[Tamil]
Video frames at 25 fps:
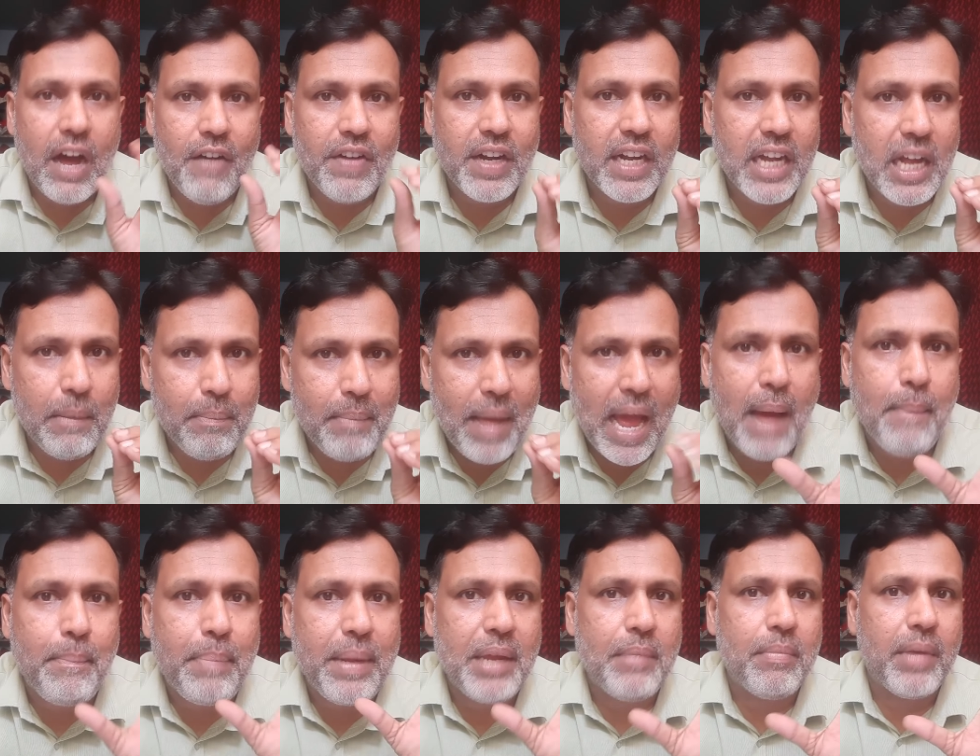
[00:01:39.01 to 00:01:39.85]
அவங்க
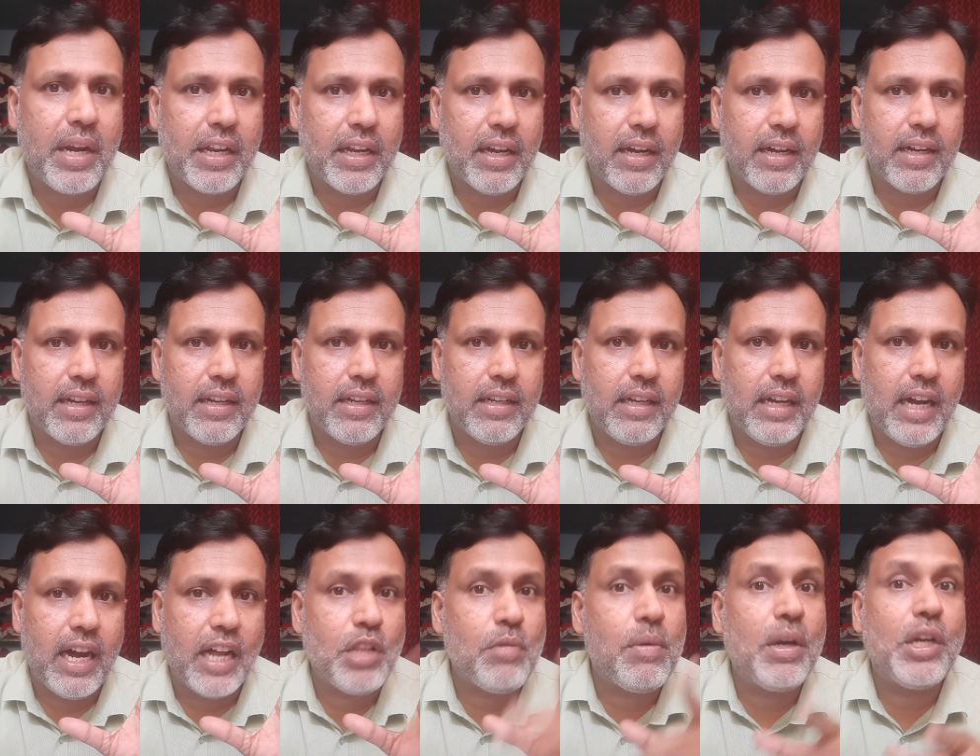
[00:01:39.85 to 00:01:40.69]
மேப்பிங் பண்ணியிருக்காங்க
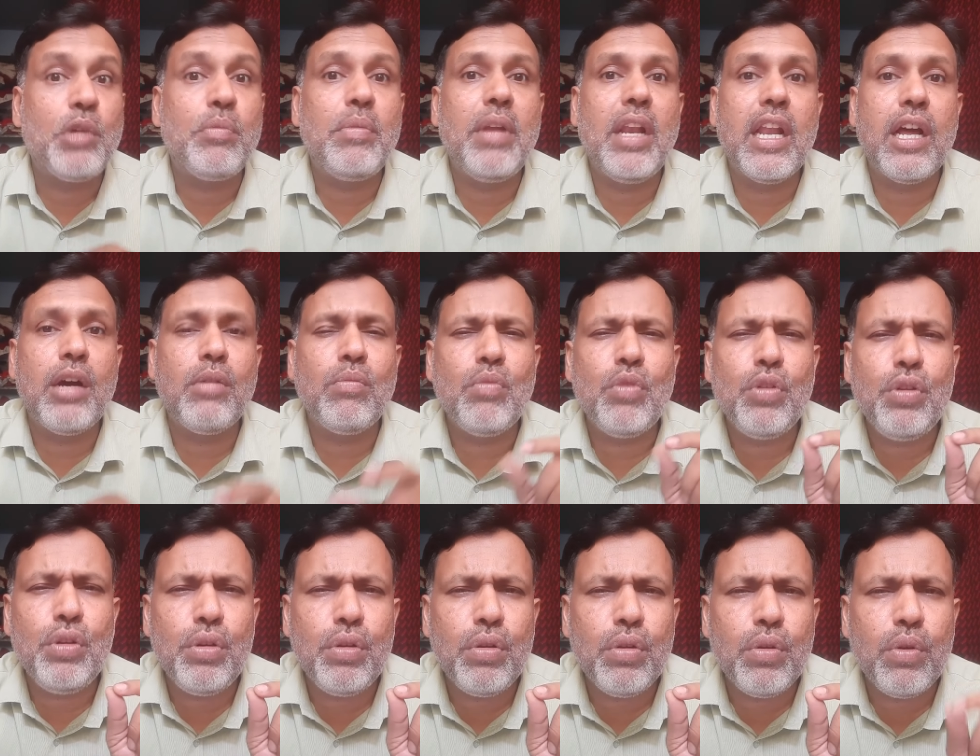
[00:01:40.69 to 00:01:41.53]
அது மட்டும் இல்லை
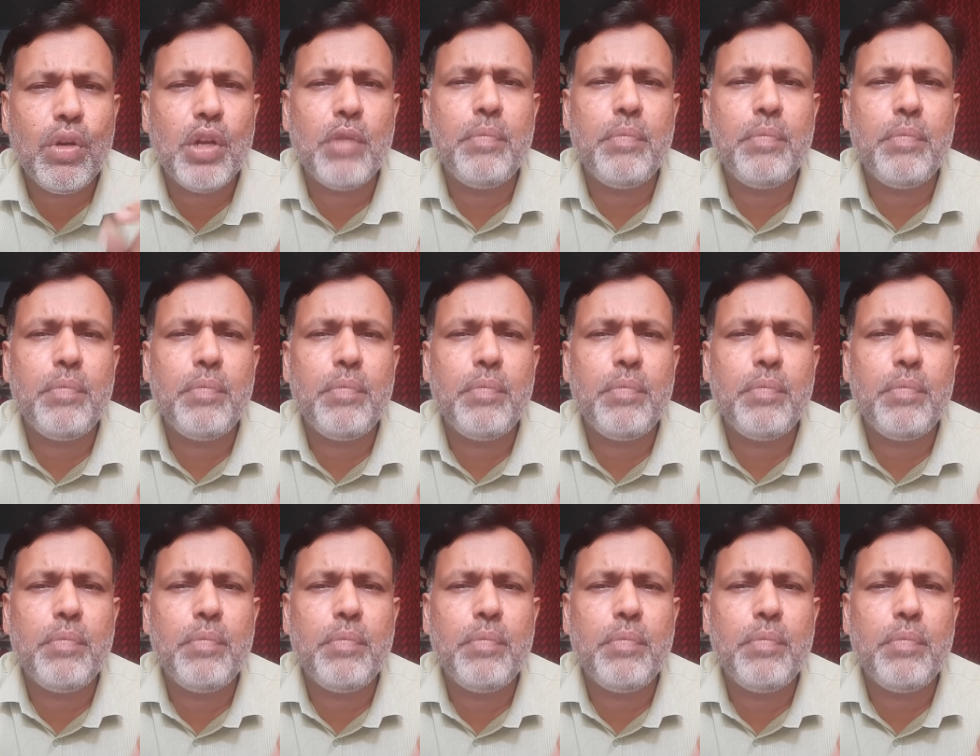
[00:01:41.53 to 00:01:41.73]
முந்நூறு